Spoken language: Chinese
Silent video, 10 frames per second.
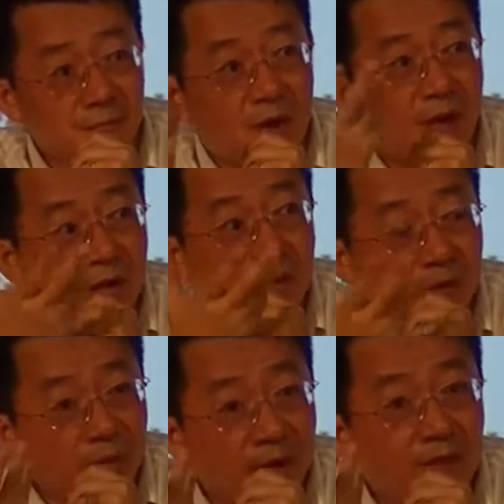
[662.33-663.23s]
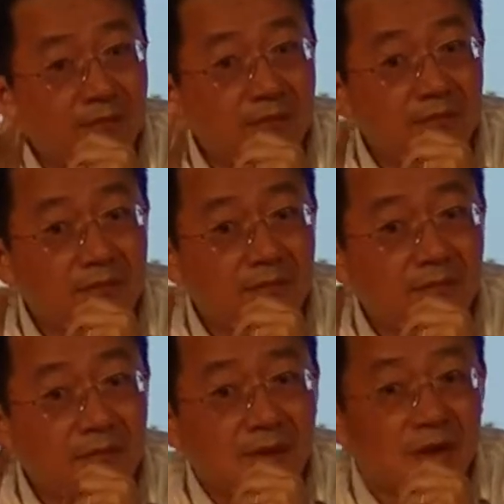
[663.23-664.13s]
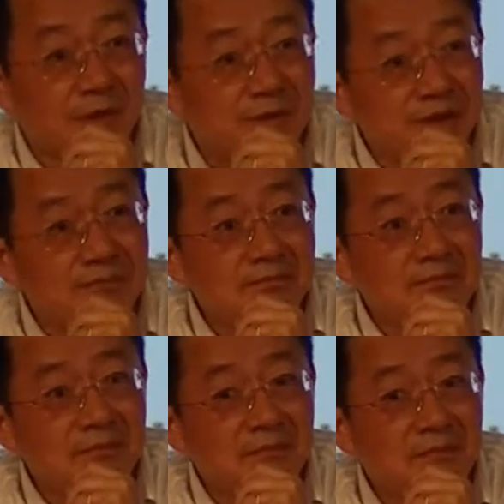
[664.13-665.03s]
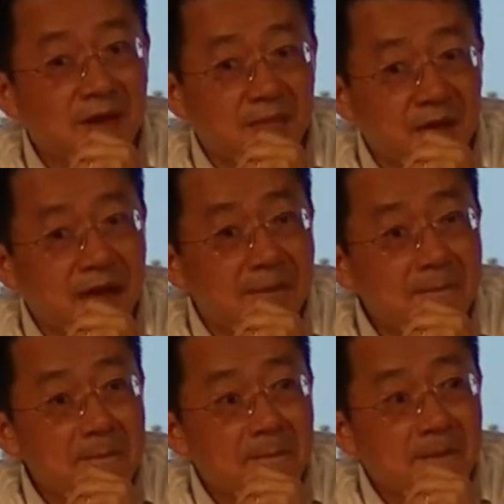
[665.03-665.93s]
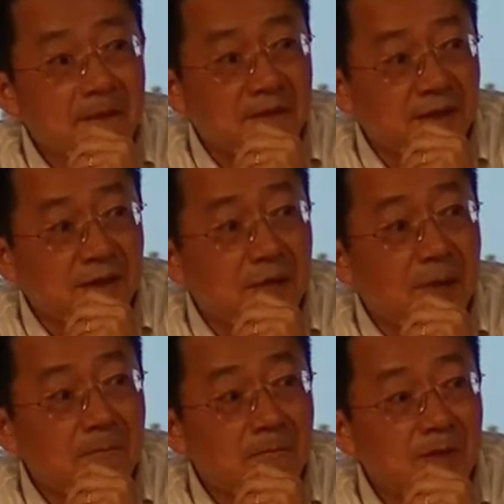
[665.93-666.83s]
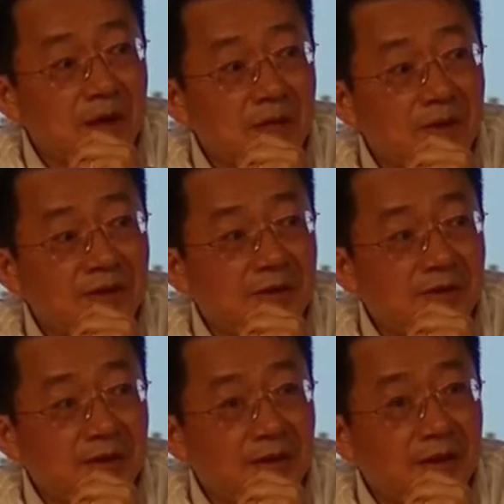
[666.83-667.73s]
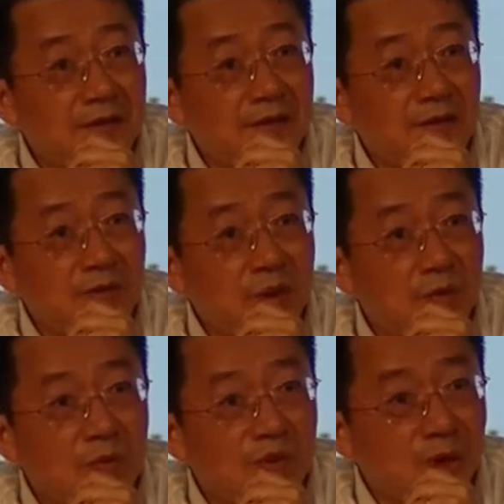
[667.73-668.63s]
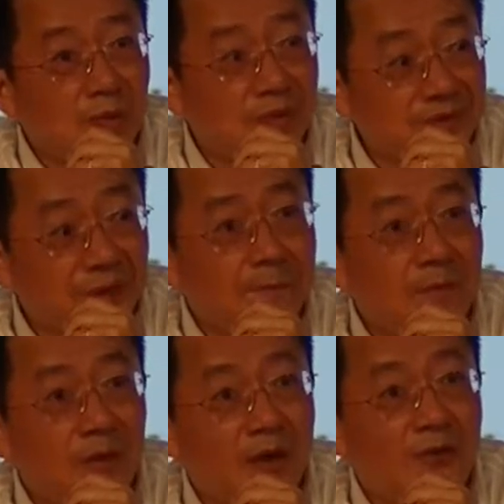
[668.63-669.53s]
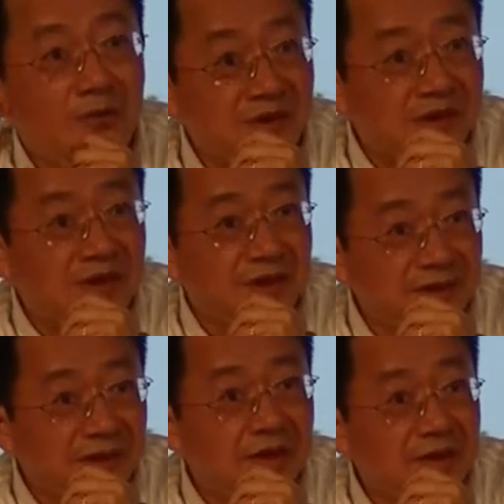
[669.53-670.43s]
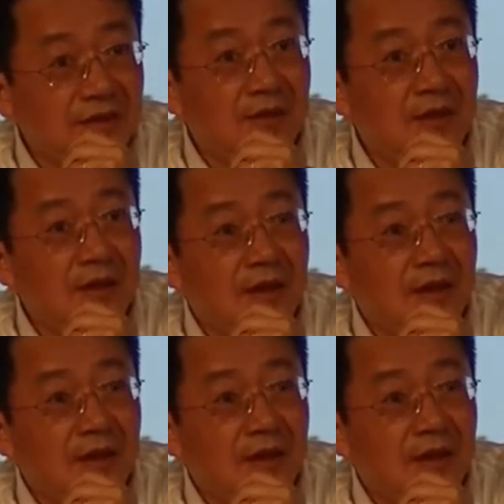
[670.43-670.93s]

包括公民投票，包括修宪那个门槛的情况，它会造成更永久的。我刚才举了几几几个例子哦，